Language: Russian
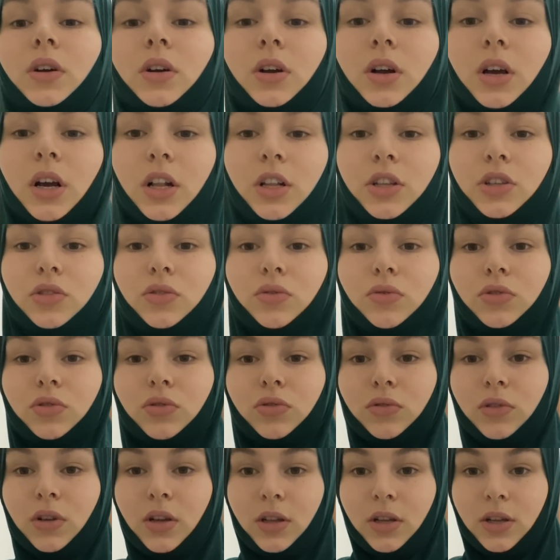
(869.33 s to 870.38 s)
кольцо
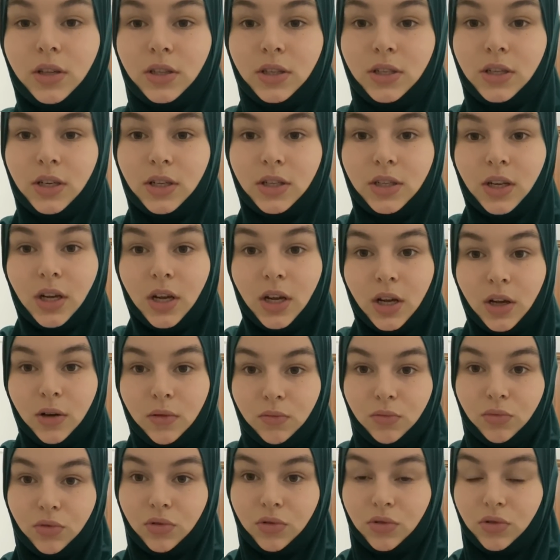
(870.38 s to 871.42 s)
сюда надеть,
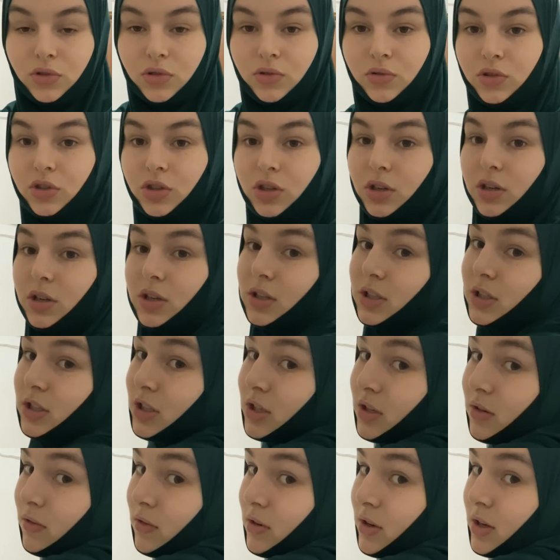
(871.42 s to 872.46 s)
будет тоже очень
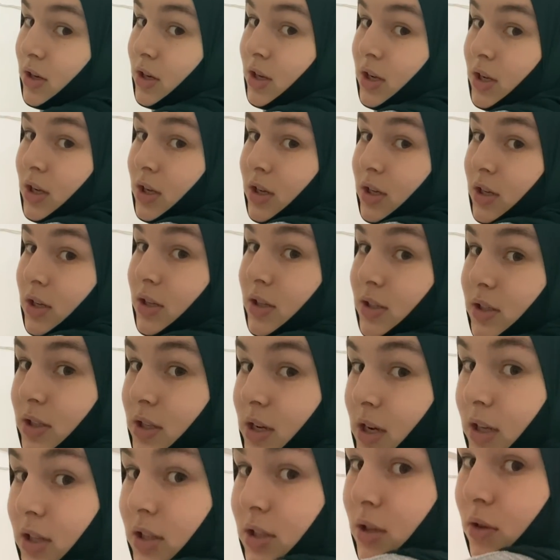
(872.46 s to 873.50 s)
красиво. Э,
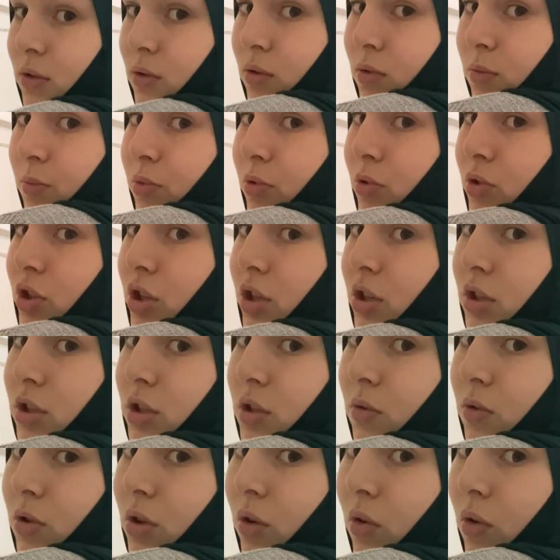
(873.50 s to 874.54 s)
сзади он
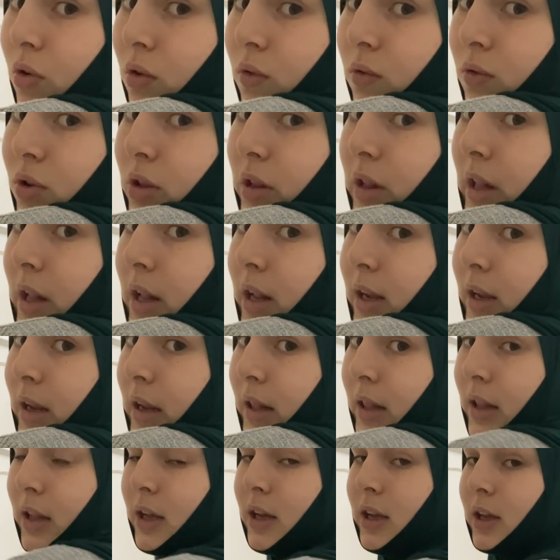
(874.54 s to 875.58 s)
получается вот такой вот
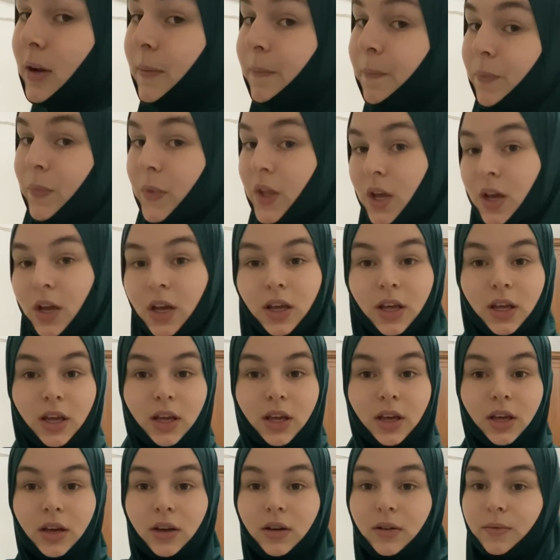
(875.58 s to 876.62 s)
длинный,
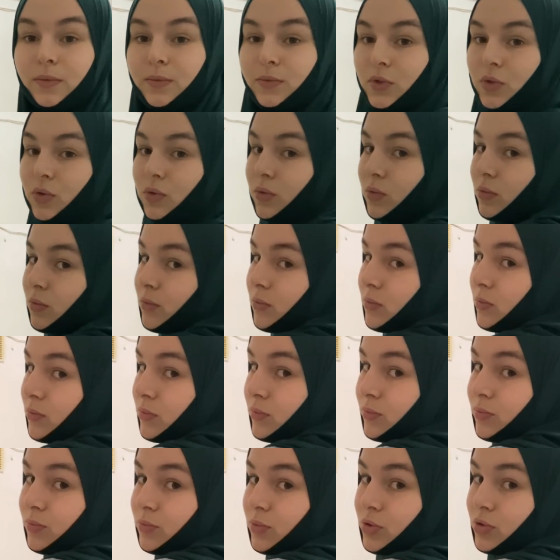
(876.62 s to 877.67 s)
и, ну,
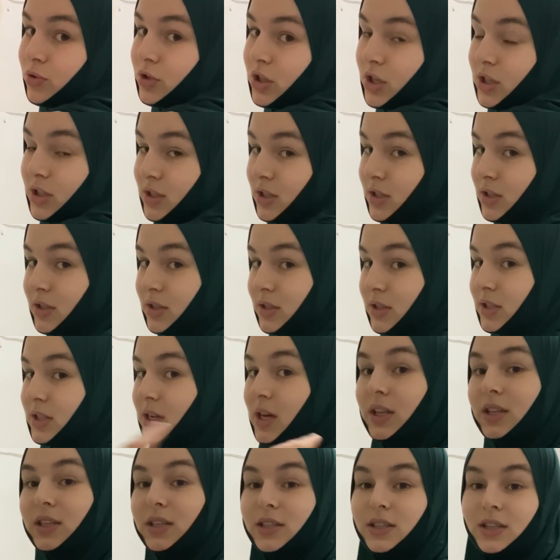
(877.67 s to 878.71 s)
получается,
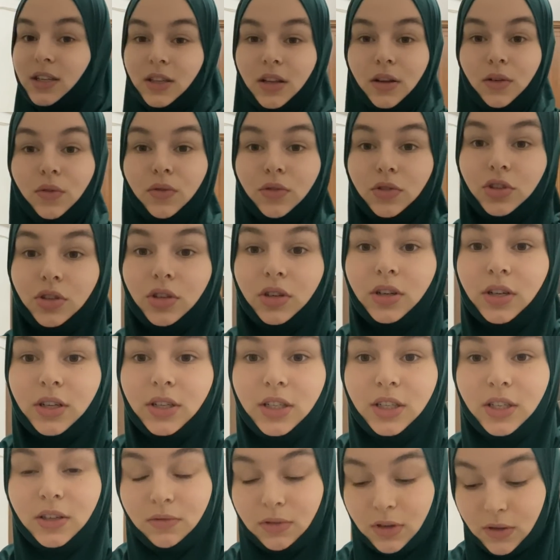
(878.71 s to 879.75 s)
задняя сторона очень
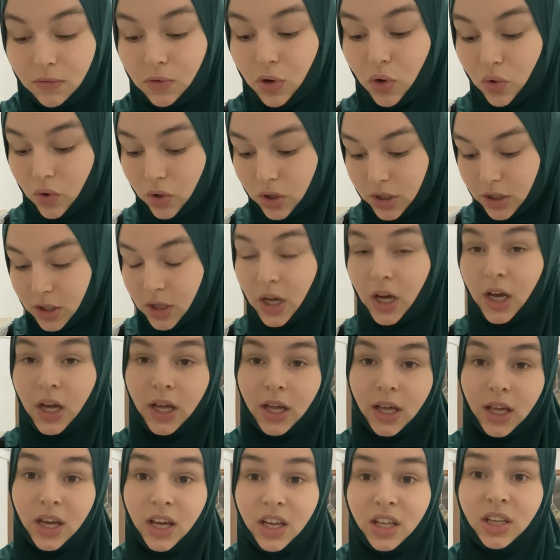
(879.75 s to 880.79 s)
красивая выходит.
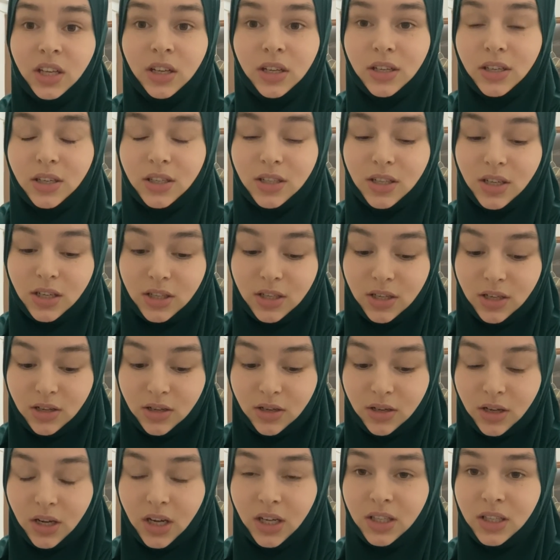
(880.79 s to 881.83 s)
И они,
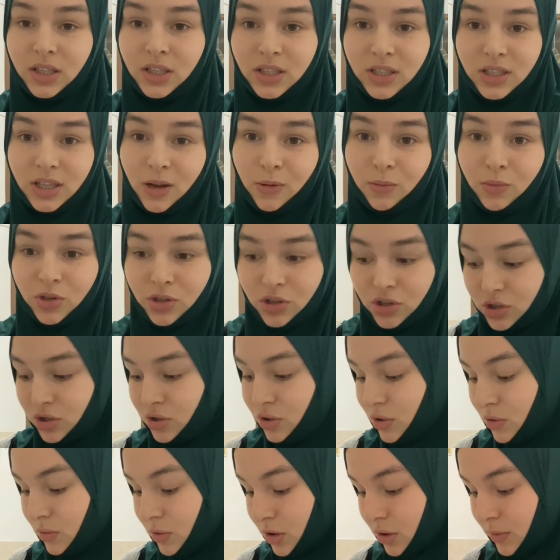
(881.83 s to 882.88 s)
кстати, одни из самых
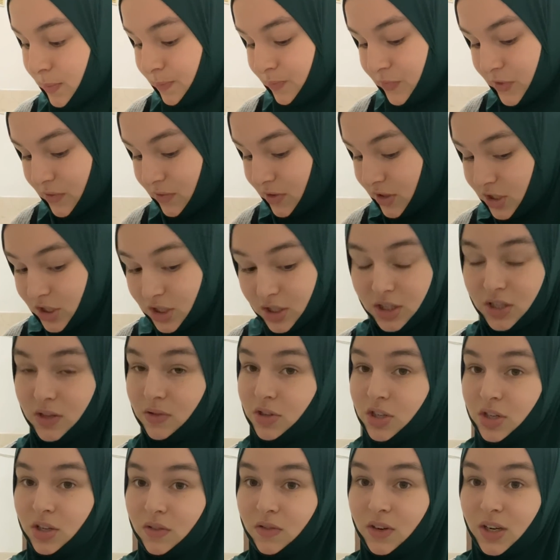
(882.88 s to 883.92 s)
дешевых. Вообще
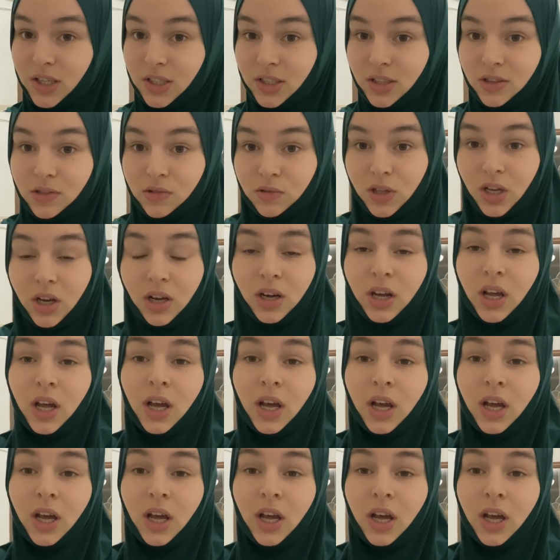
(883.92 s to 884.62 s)
совершенно в разных цветах.